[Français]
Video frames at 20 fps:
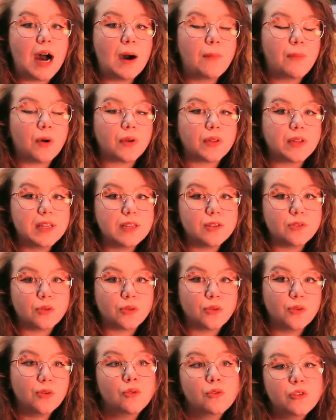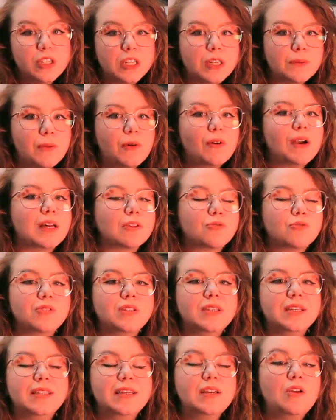apporter ce que logiquement la
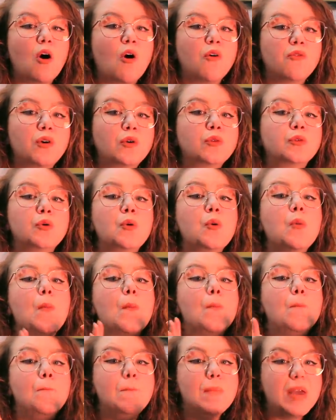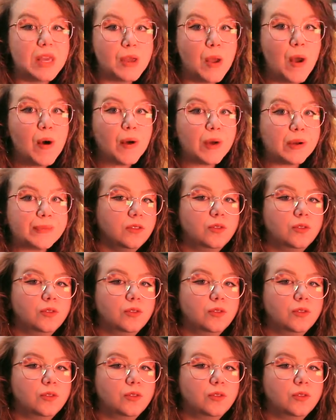société leur vend de meilleur.